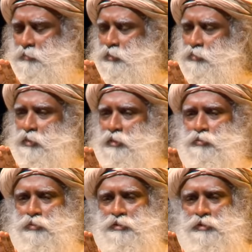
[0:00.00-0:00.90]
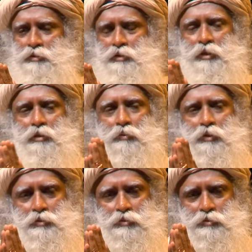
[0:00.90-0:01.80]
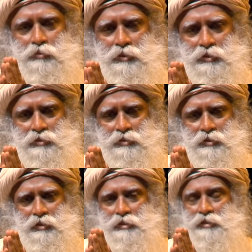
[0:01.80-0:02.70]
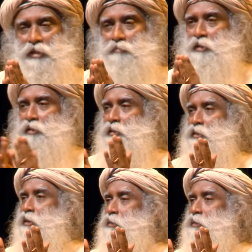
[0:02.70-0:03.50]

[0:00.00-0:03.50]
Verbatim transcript: तो इतना तो कर ही सकते हैं ना आप ऐसा कीजिए जो आपके जीवन से